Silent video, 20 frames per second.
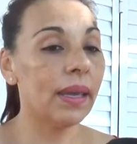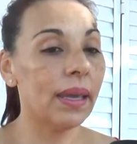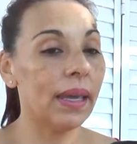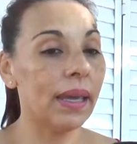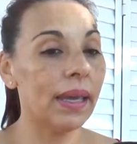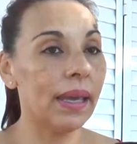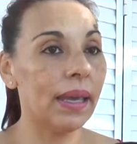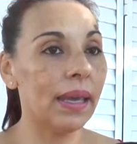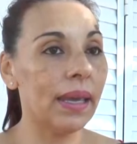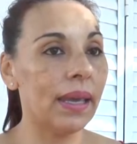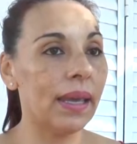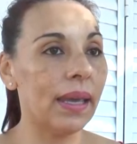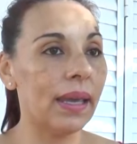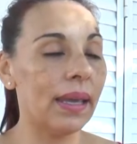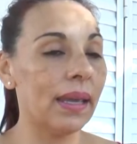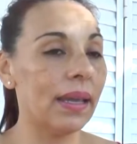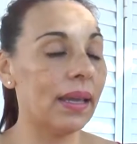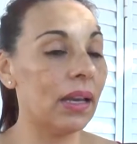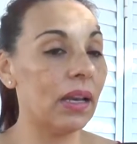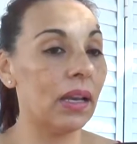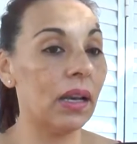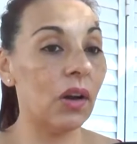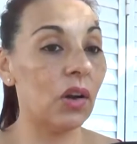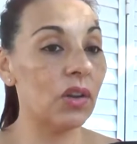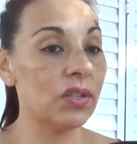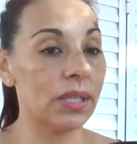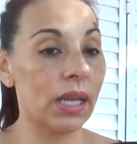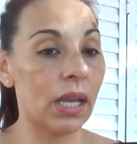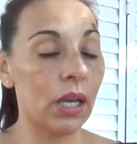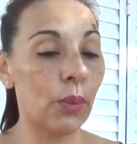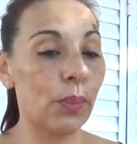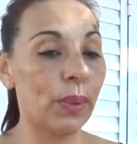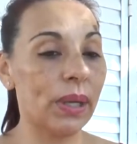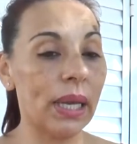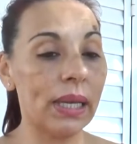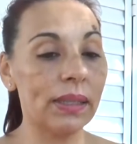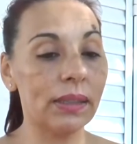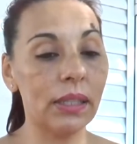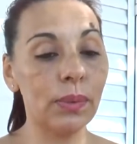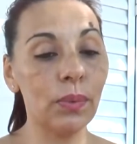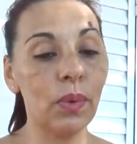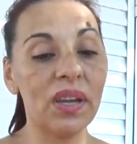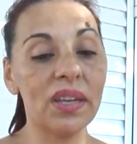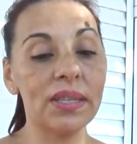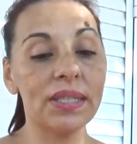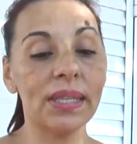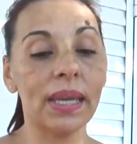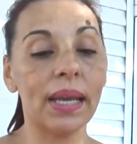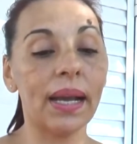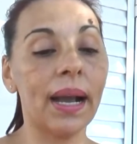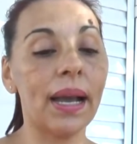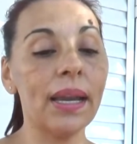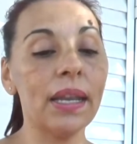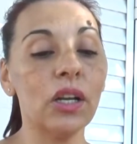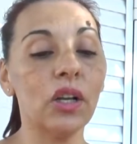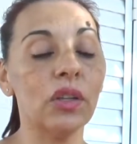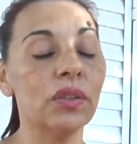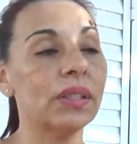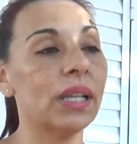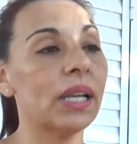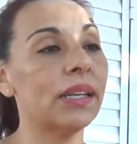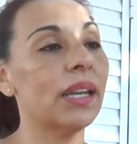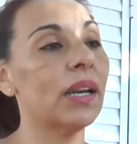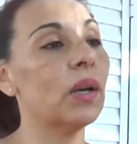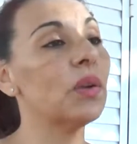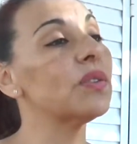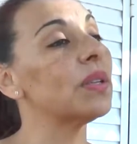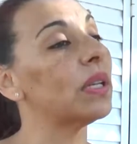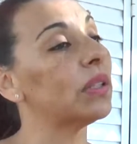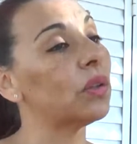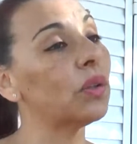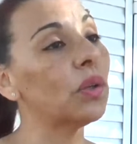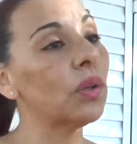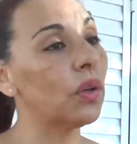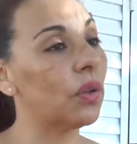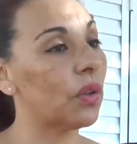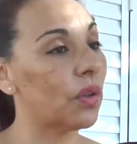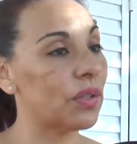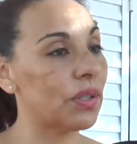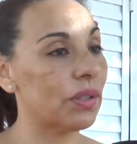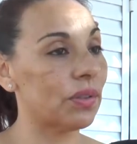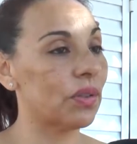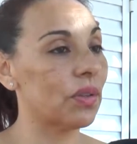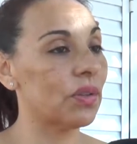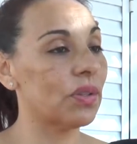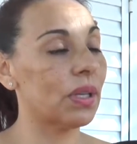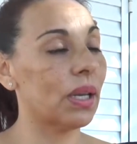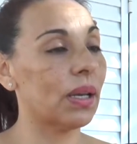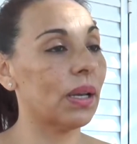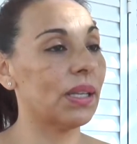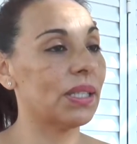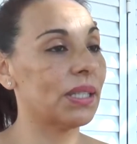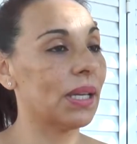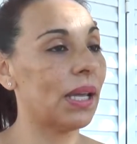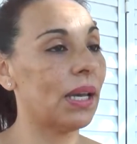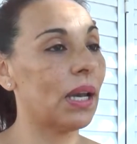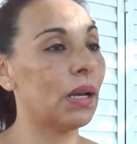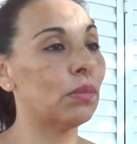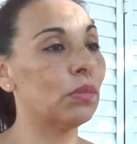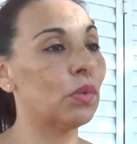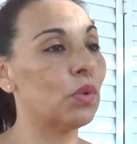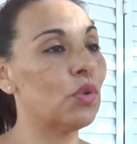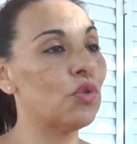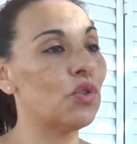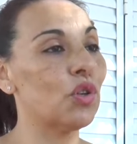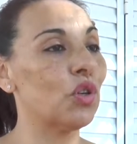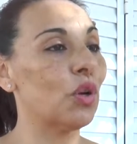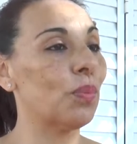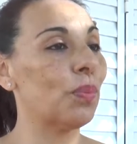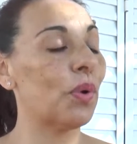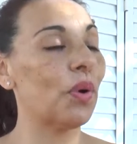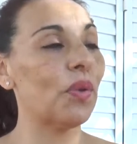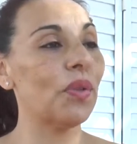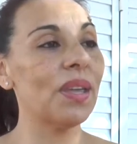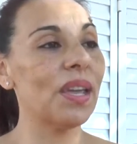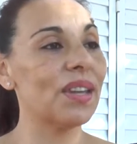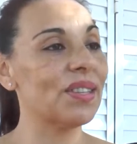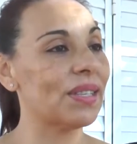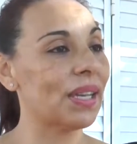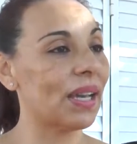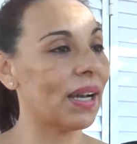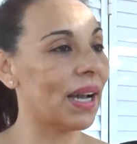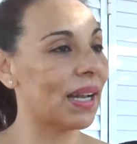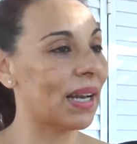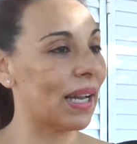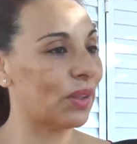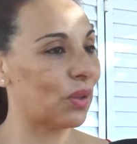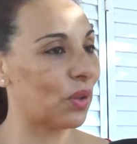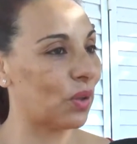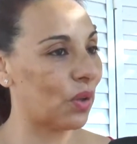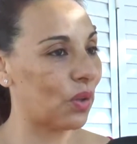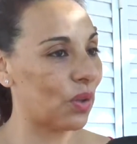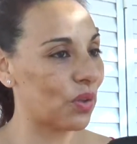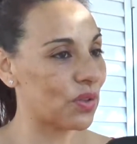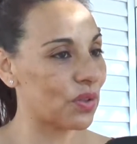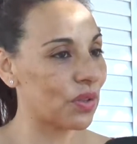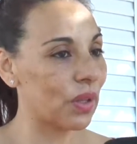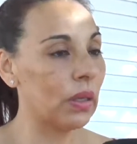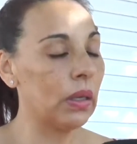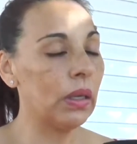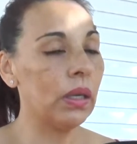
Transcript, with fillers: Eh, o sea, el objetivo es llegar y contenerlos a todos, entonces ya eran muchos y no podía llegar a todos.